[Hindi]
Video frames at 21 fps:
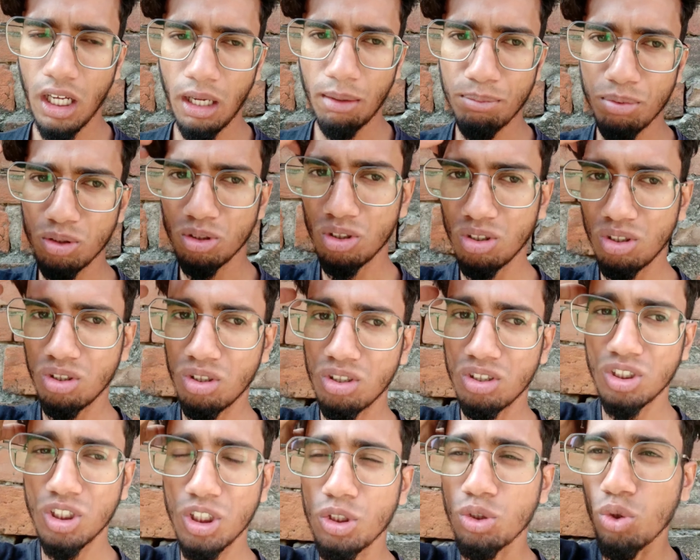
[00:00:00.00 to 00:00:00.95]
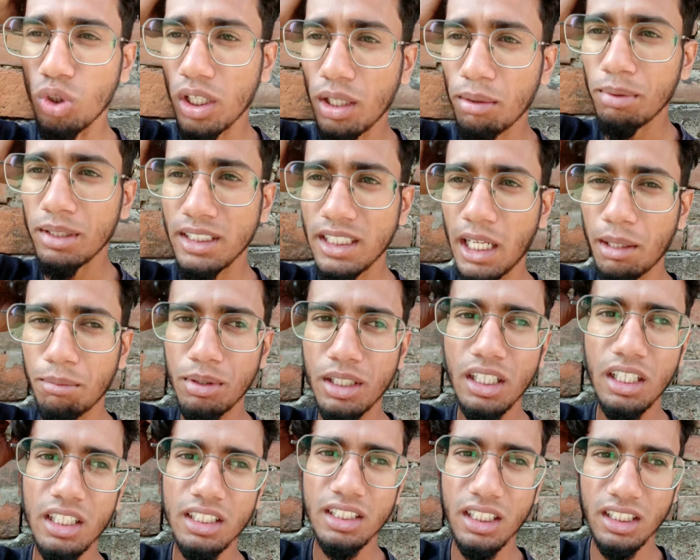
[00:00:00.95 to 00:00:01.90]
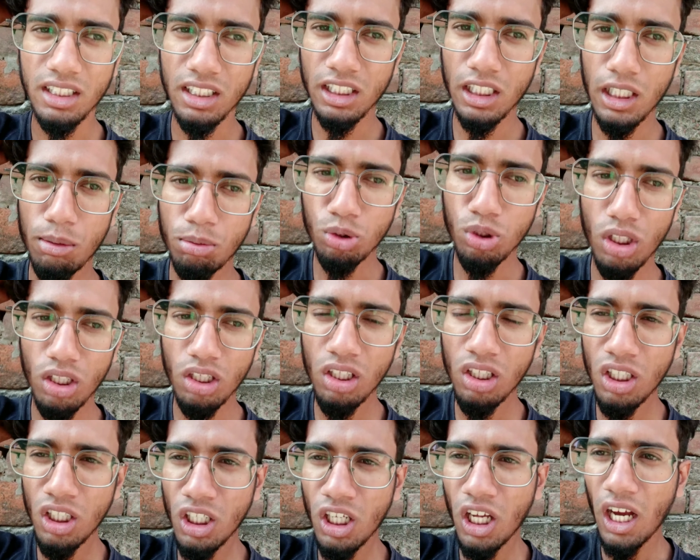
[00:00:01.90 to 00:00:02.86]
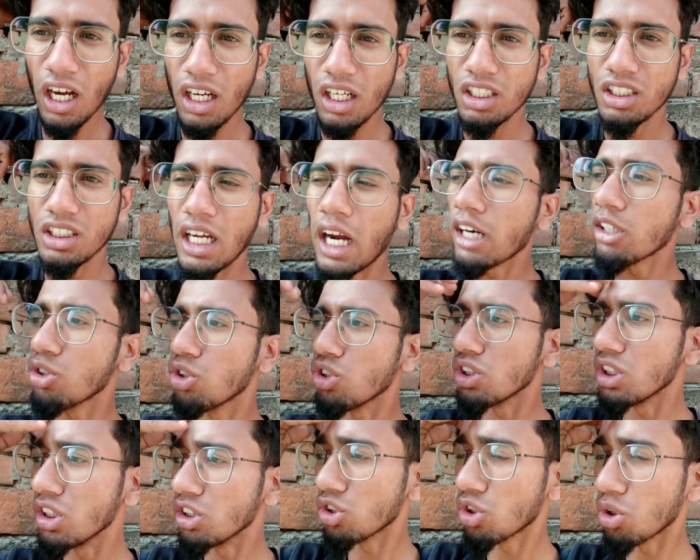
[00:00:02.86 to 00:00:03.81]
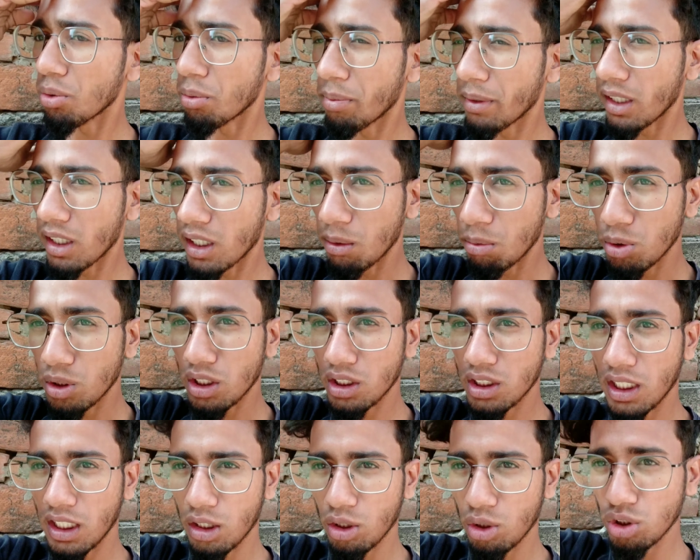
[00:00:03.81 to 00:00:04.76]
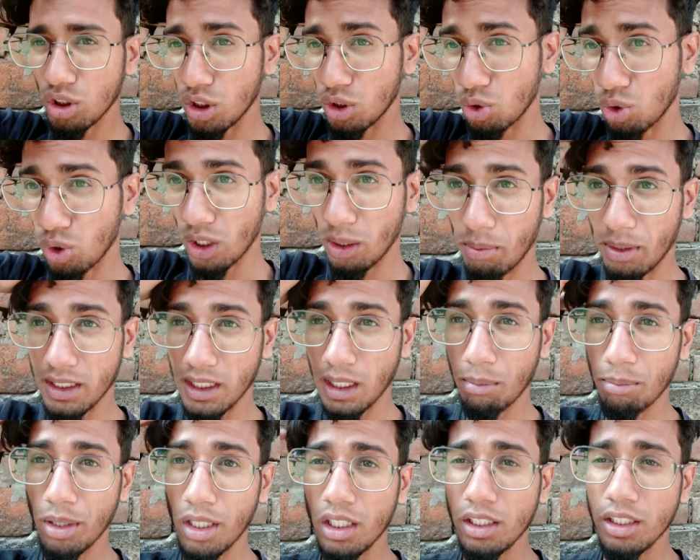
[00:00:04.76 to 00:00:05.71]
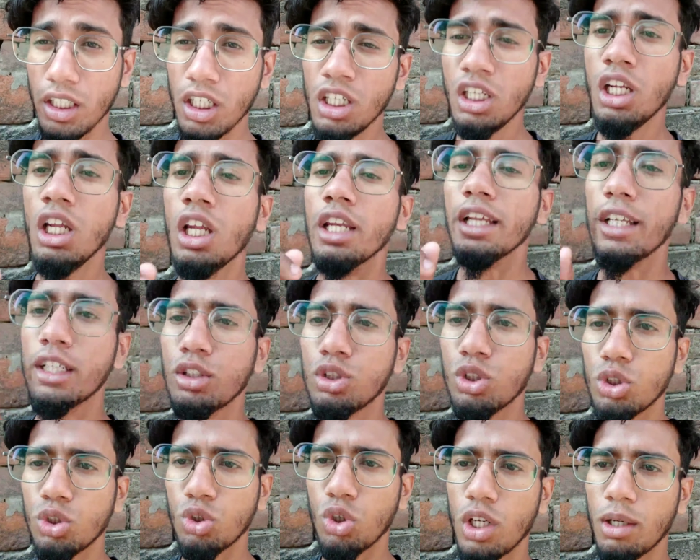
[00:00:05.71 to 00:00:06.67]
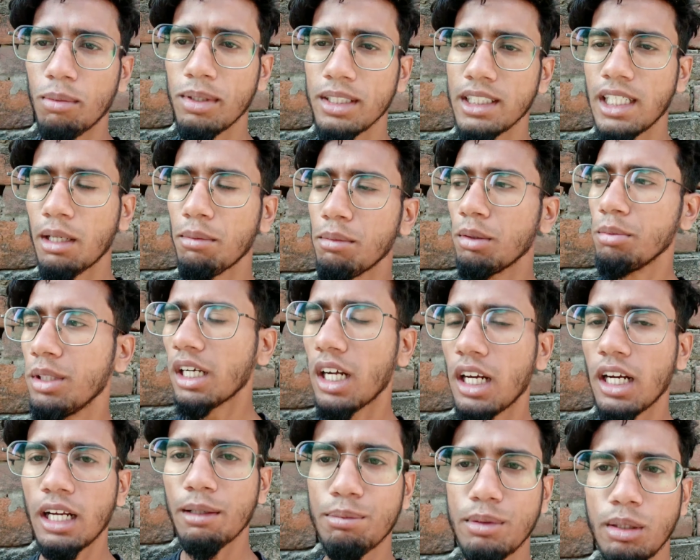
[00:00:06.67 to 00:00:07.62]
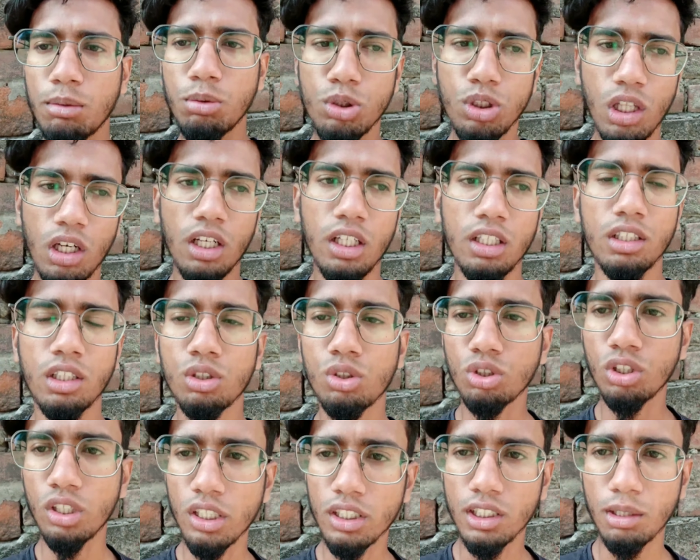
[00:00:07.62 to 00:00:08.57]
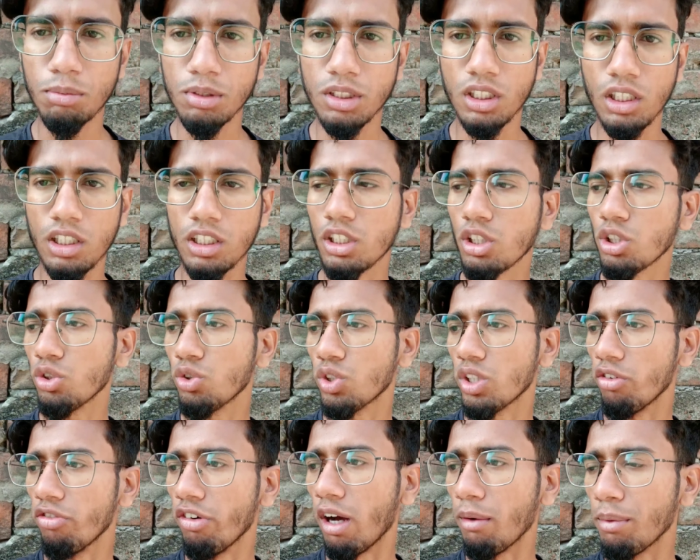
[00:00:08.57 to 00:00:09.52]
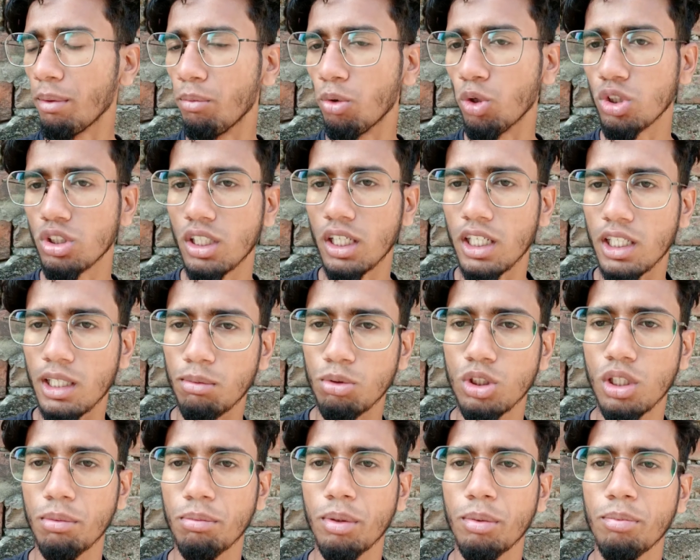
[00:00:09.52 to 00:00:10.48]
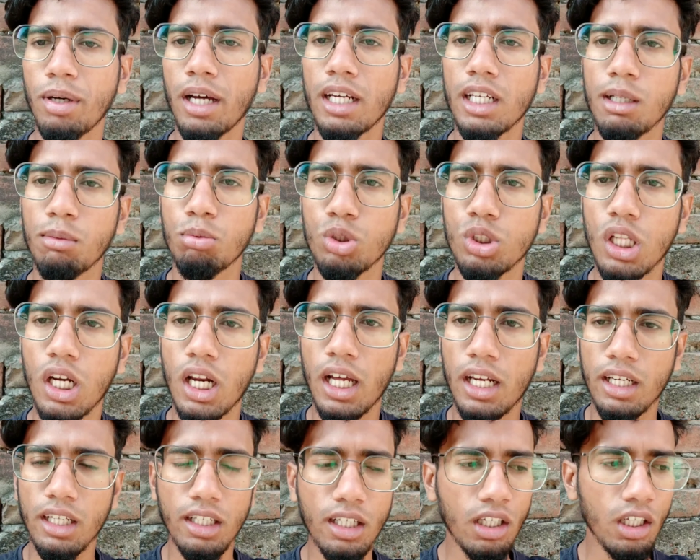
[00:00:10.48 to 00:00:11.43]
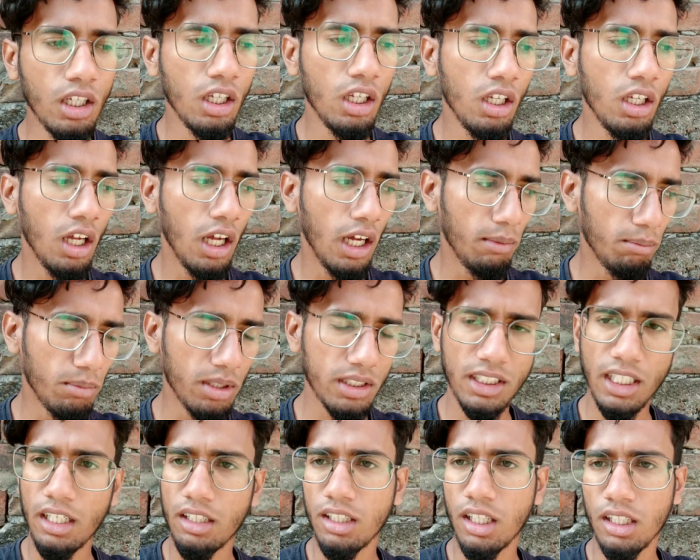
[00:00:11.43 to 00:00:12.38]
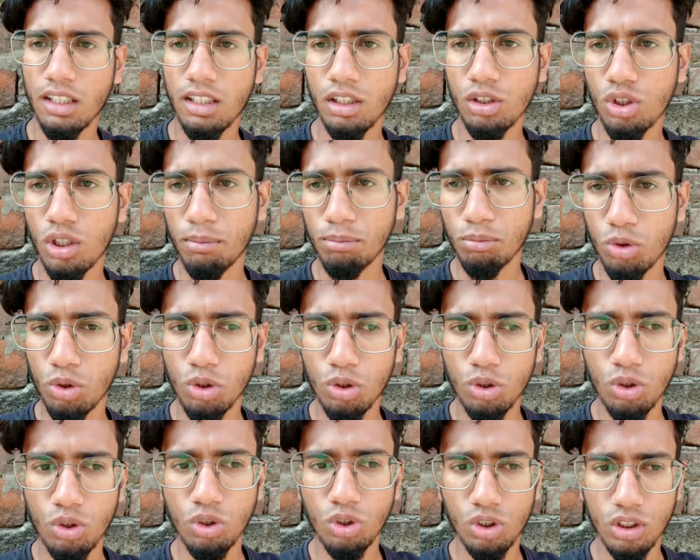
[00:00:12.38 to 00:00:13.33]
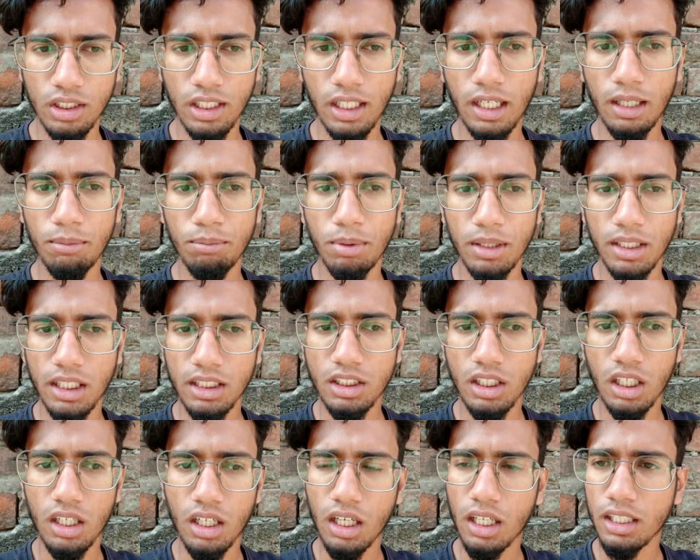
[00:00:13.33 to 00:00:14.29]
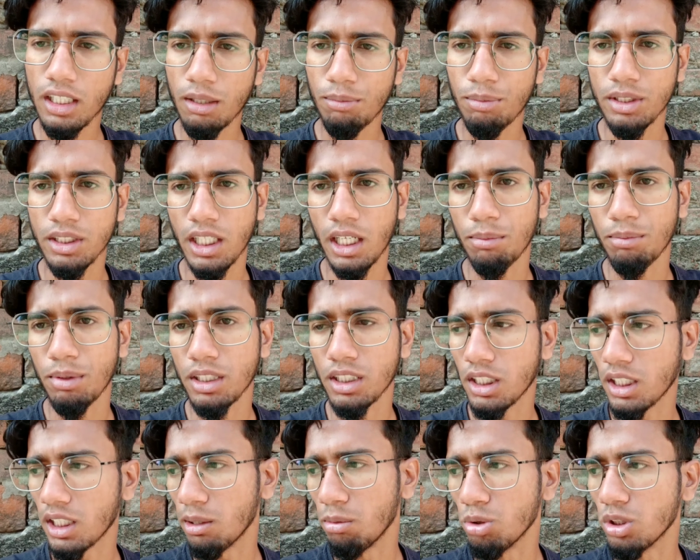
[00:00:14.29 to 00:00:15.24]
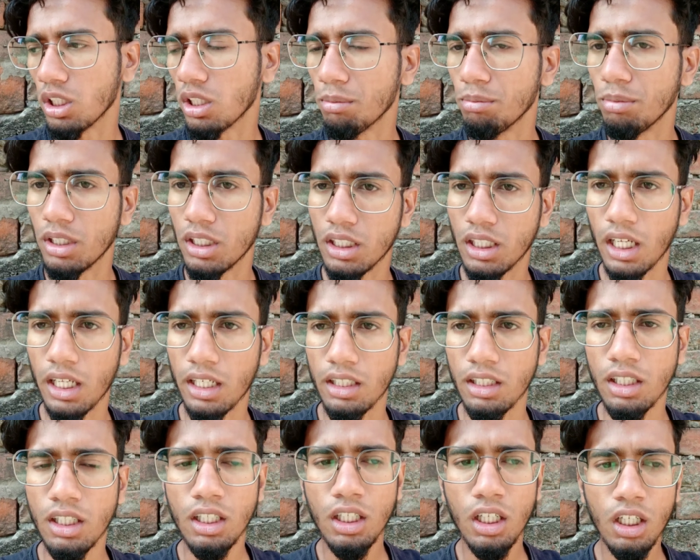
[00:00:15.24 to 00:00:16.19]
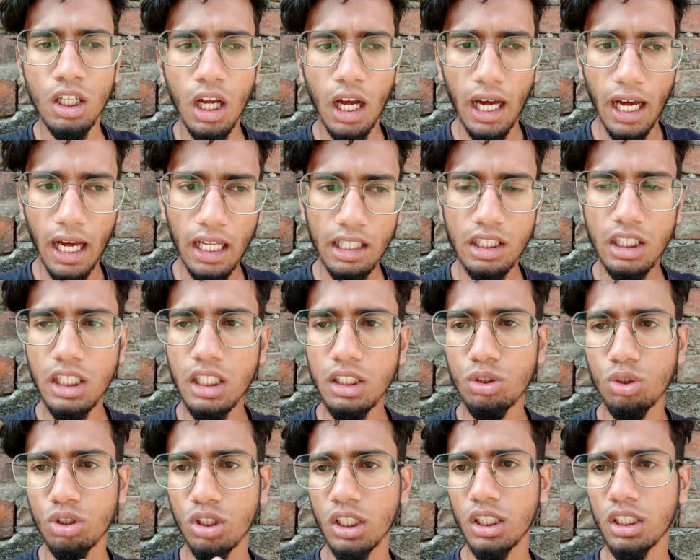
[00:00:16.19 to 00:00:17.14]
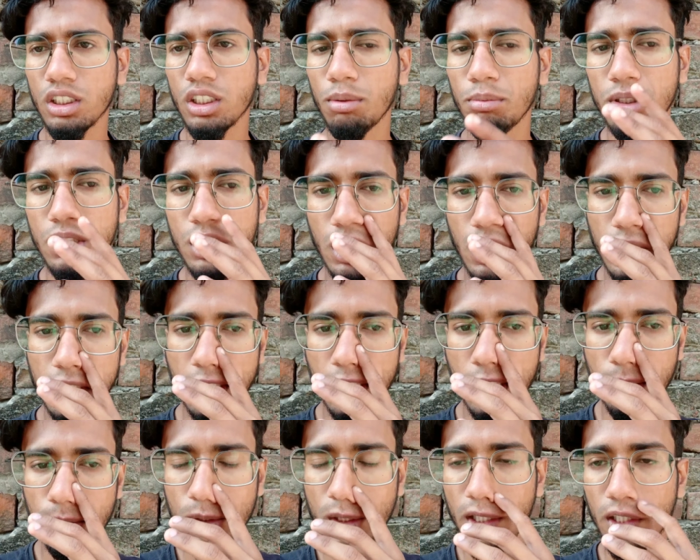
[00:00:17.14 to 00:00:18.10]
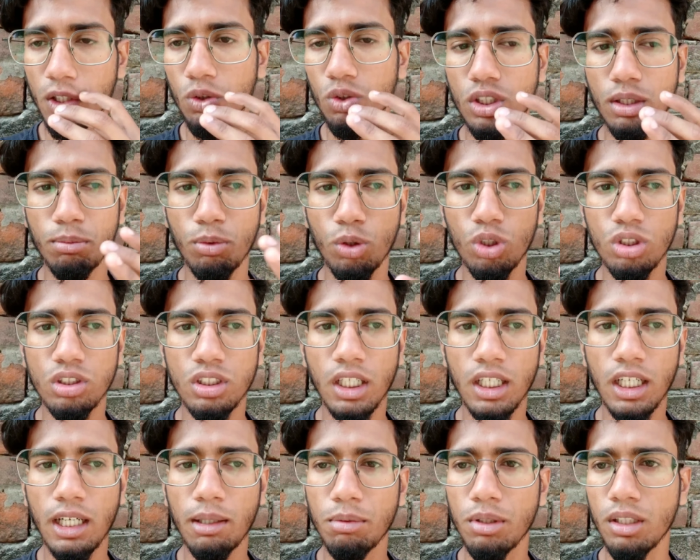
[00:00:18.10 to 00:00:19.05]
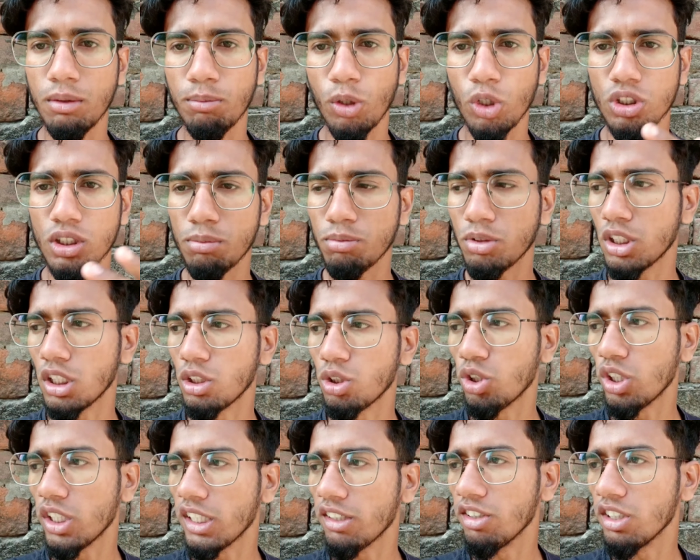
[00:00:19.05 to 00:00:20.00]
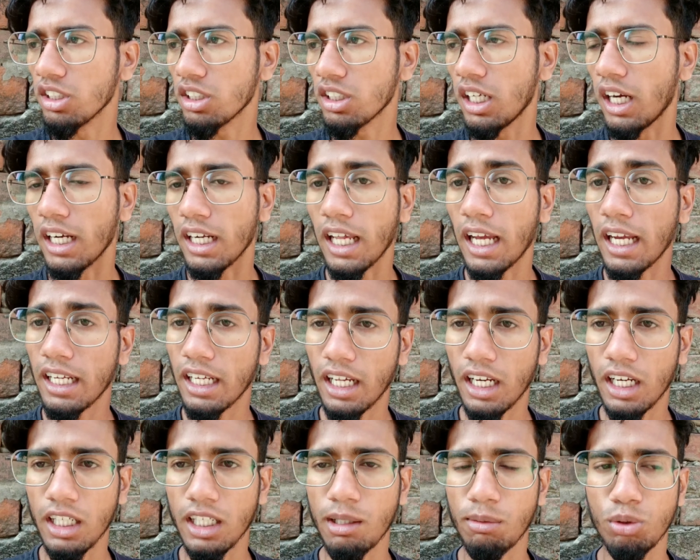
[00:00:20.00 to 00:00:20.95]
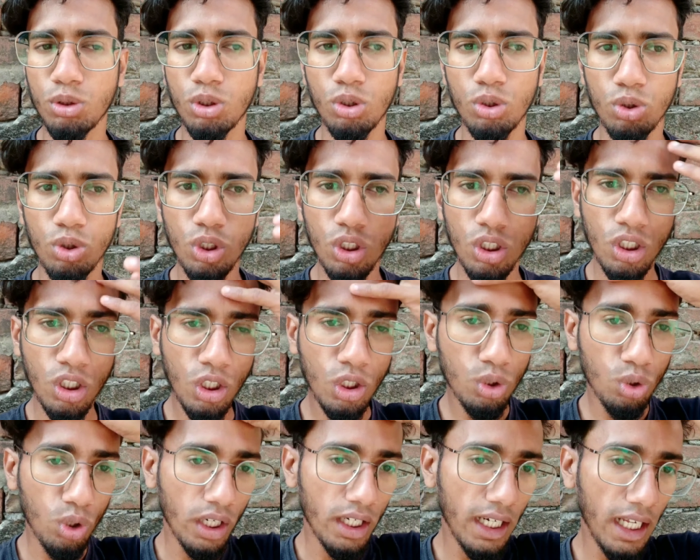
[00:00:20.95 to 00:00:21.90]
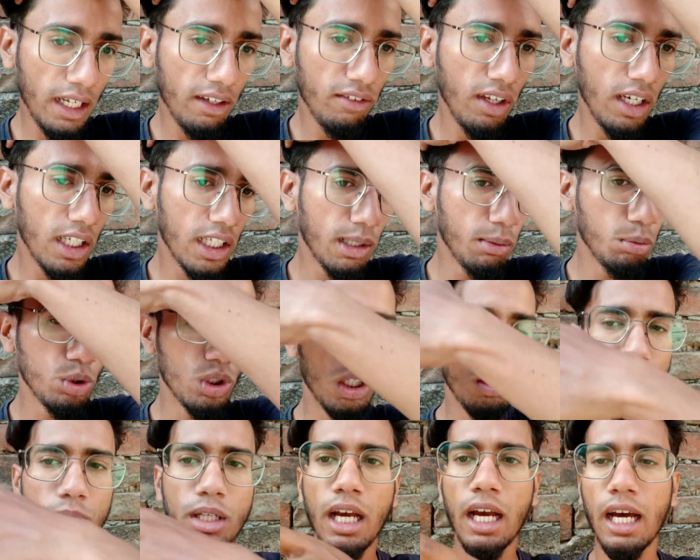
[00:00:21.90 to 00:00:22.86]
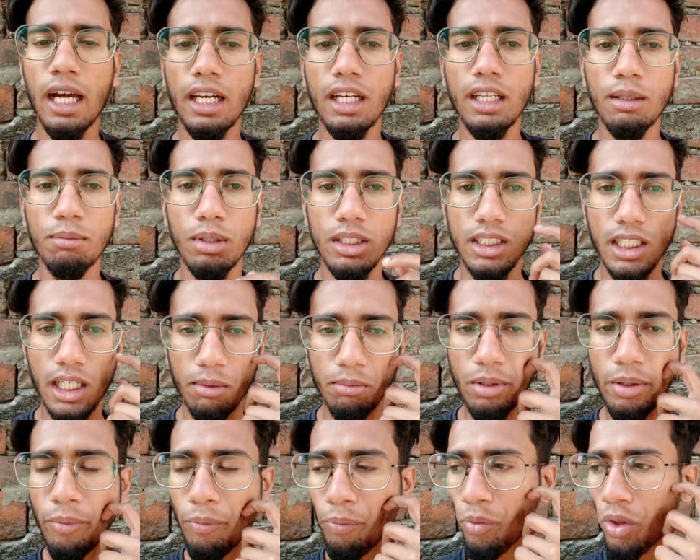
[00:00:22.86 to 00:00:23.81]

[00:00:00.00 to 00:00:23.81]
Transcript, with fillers: आप चिटकोरा बाज़ार में ही ले सकते हैं कबूतर अगर चार सौ तीन सौ रुपये का कबूतर चाहिए तो चिटकोरा बाजार में लीजिए लेकिन चिटकोरा बाजार में भी अगर आप कबूतर लेते हैं तो देख समझ के लीजिए क्योंकि वहाँ पे बहुत सारे कबूतर बीमार कबूतर आ रहे हैं हम बाज़ार जाते हैं तो हमको उतना पता चल रहा है कि बाज़ार में अच्छे कबूतर अब नहीं आ रहे हैं आते हैं तो देख समझ के लीजिए कबूतर क्योंकि बहुत जगह अभी मौसम चेंज होने की वजह से अटैक आ रहा है कबूतरों को तो अटैक वाले कबूतर भी आ रहे हैं बाज़ार में